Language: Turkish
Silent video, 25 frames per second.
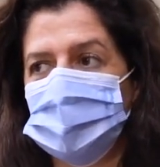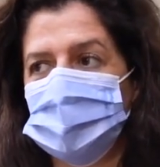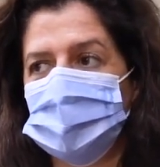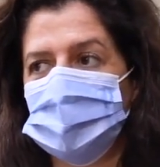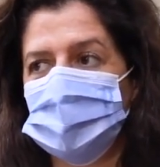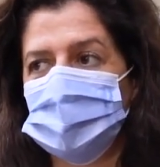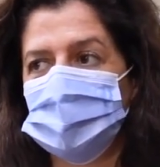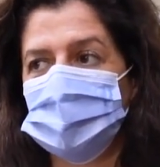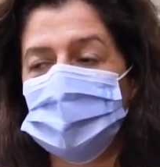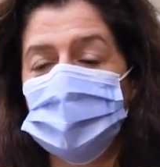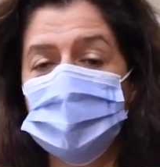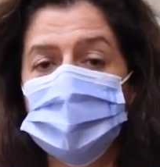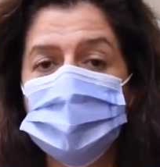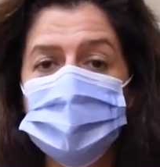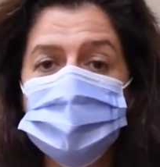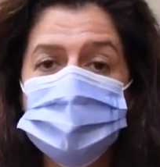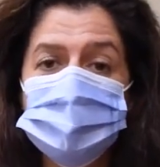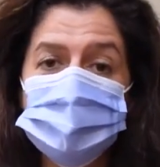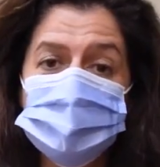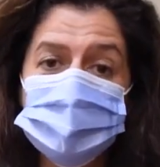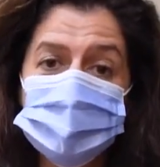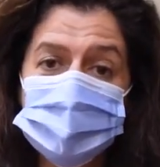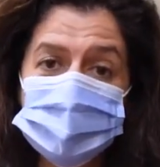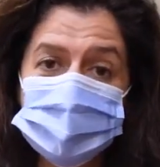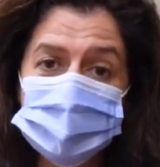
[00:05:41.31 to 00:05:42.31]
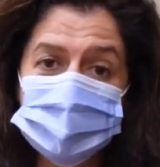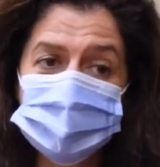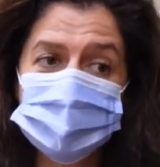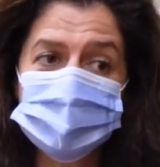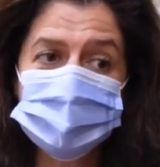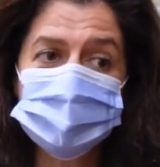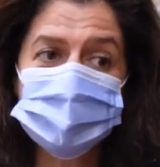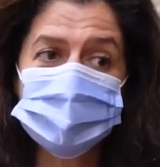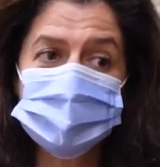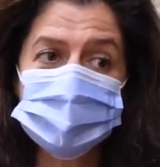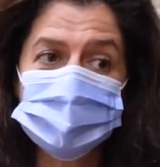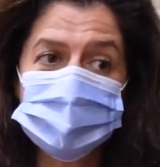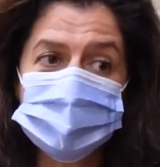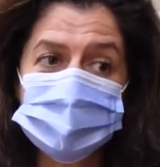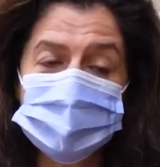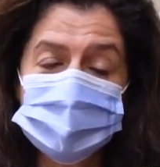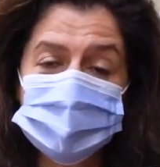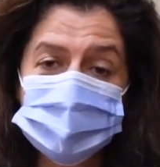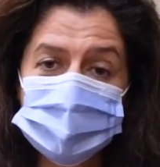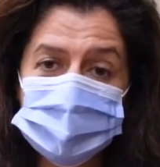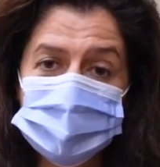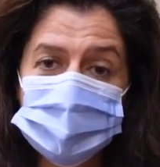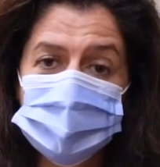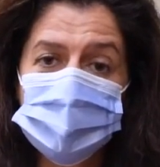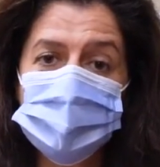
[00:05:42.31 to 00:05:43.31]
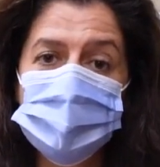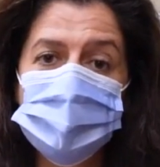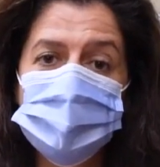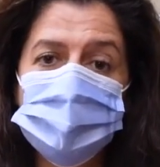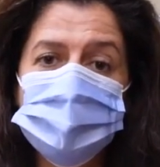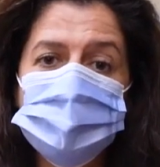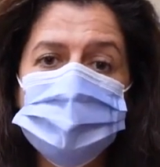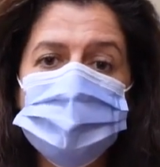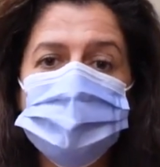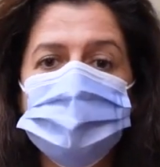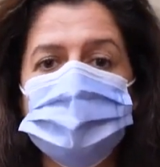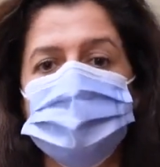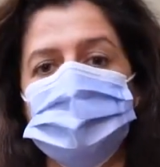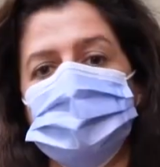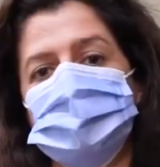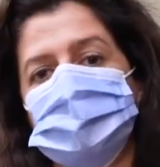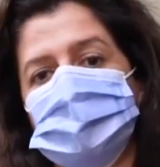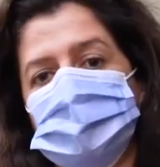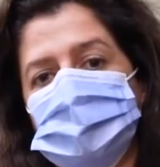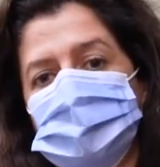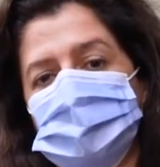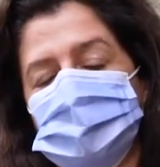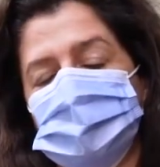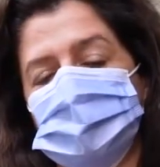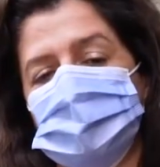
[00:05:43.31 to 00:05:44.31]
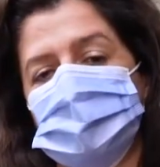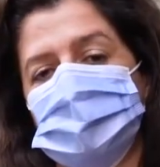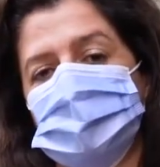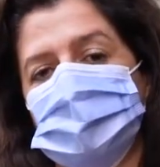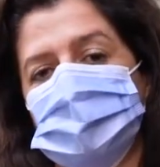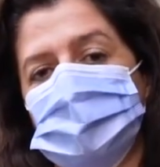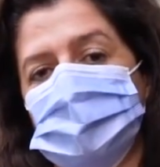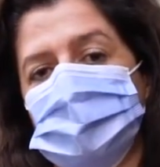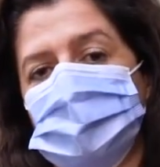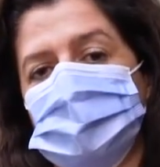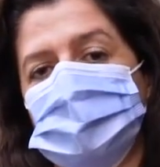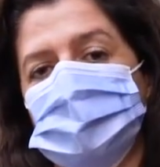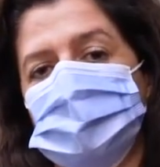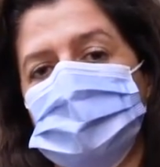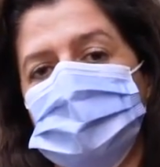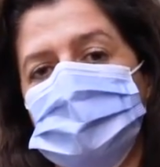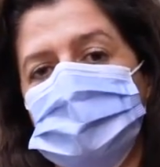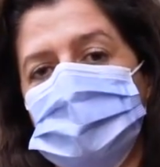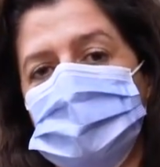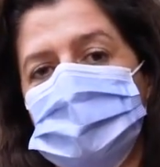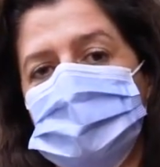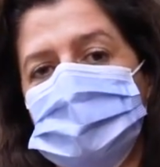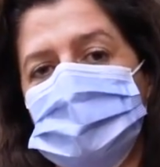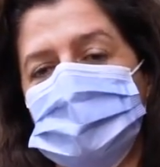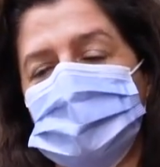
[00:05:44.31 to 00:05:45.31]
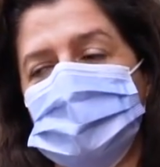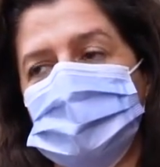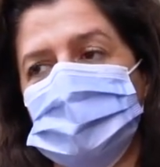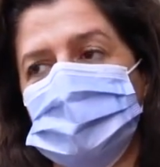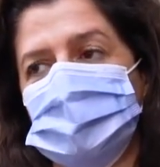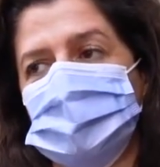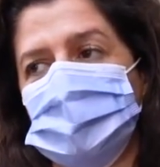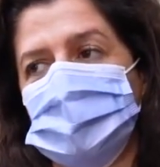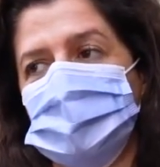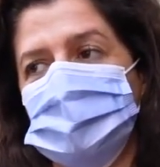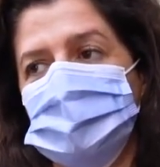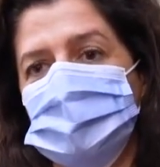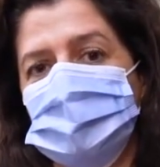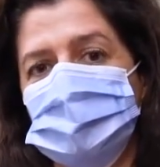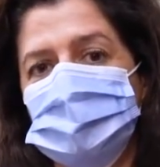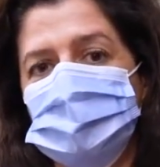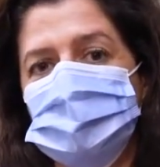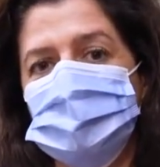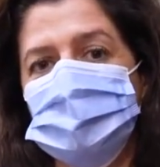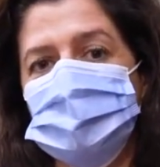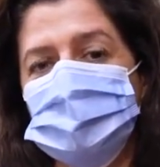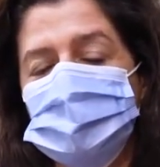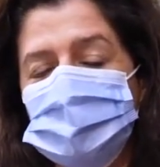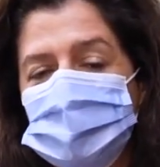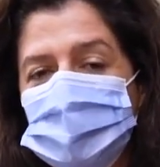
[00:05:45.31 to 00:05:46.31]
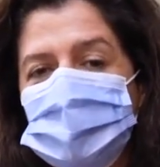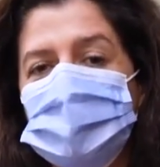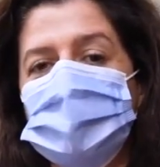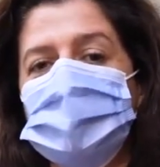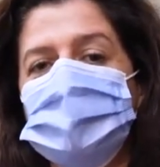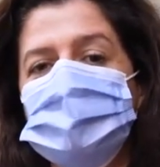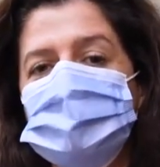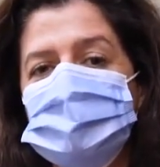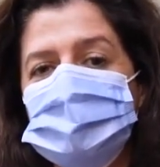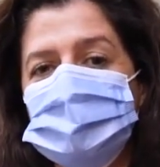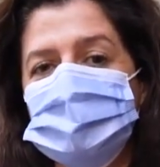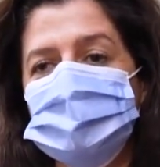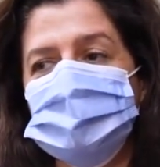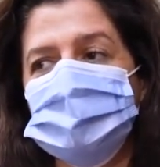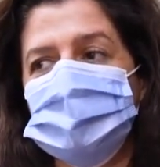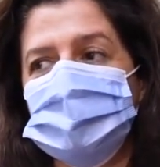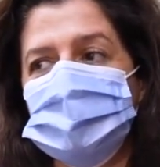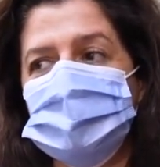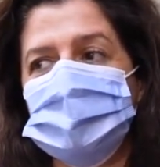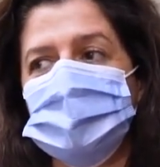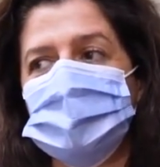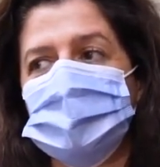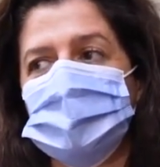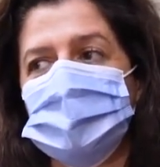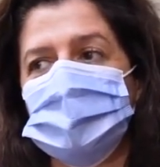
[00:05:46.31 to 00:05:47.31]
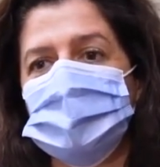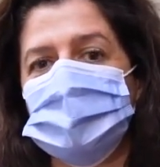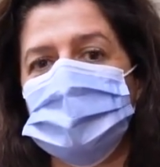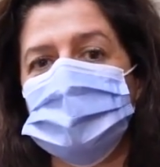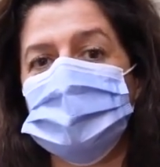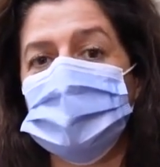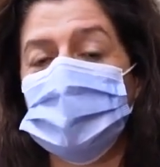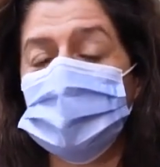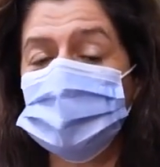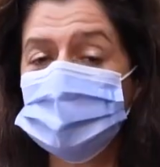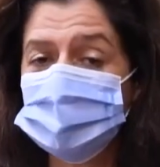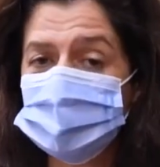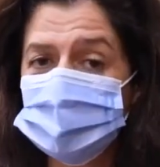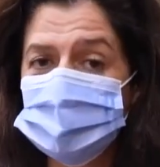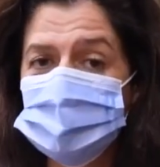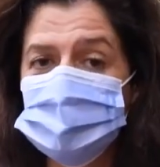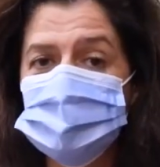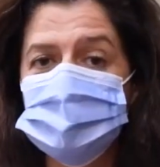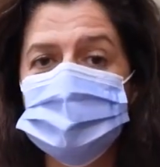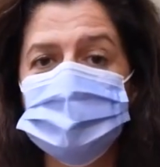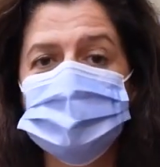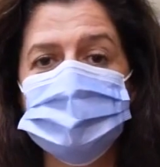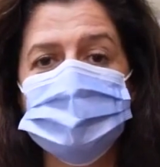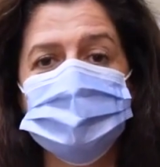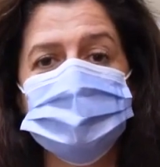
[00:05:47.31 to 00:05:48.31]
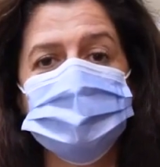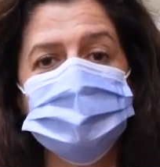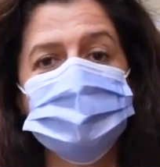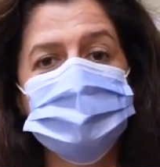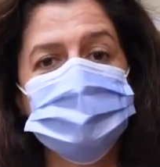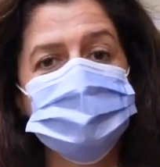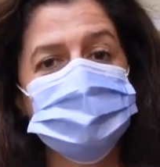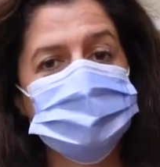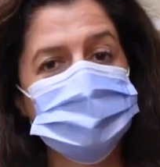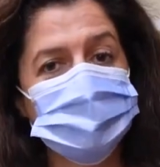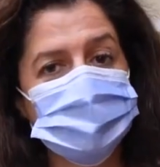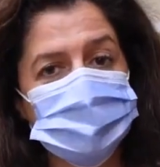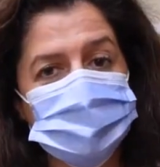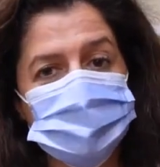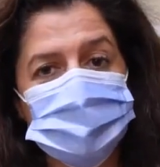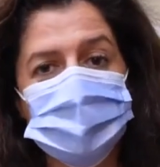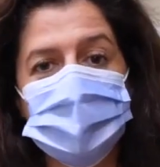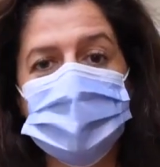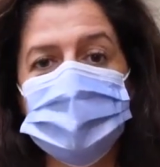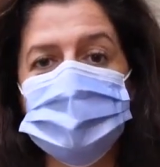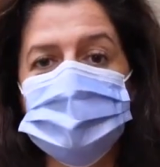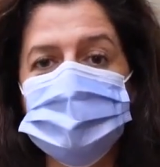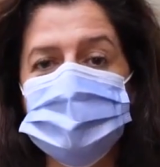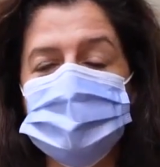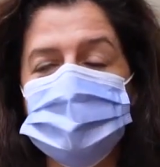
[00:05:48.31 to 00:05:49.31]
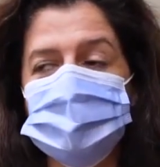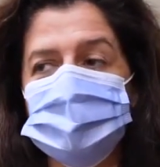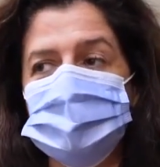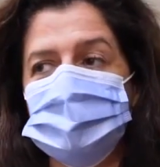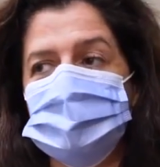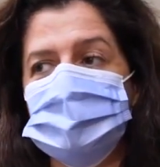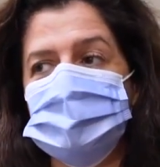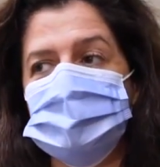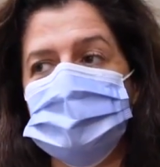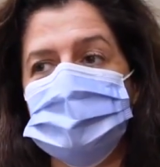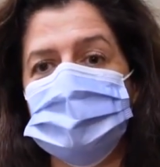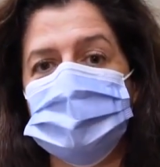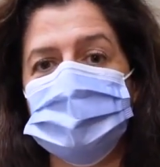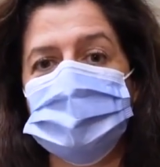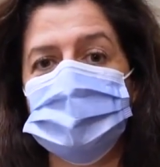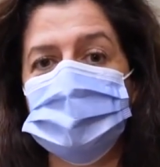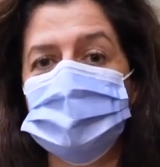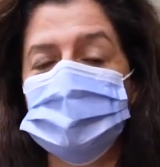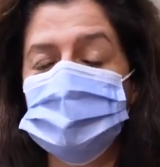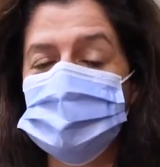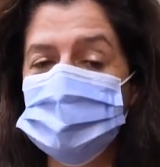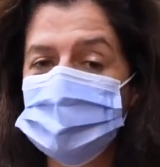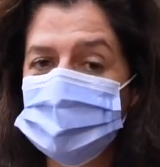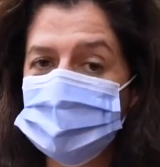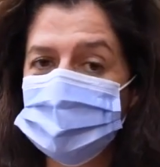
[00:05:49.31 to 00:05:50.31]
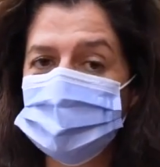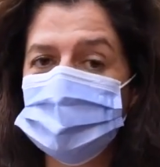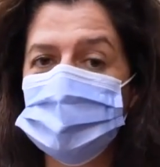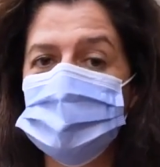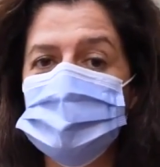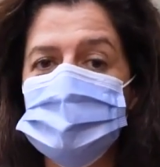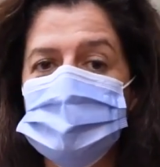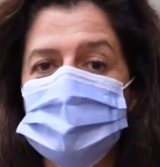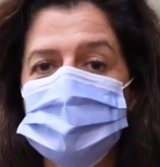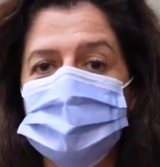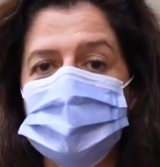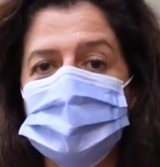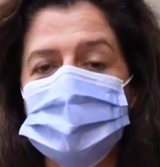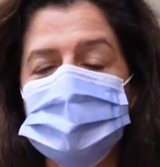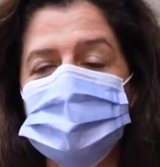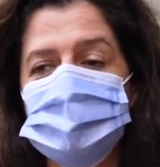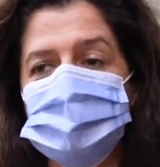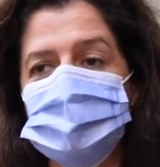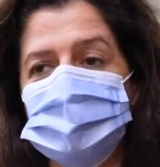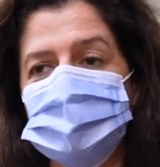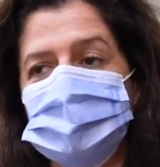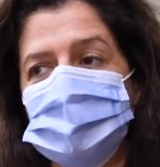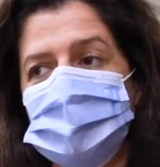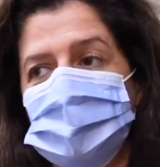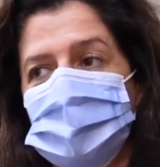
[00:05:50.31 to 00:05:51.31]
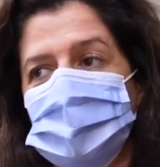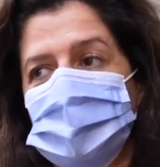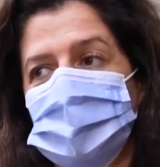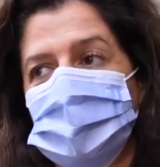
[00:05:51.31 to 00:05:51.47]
Ee, ve onların yanında olduğumu mümkün olduğunca hissettirmeye çalışıyorum ki hasta da rahat etsin, size güvensin, size kendisini teslim etsin.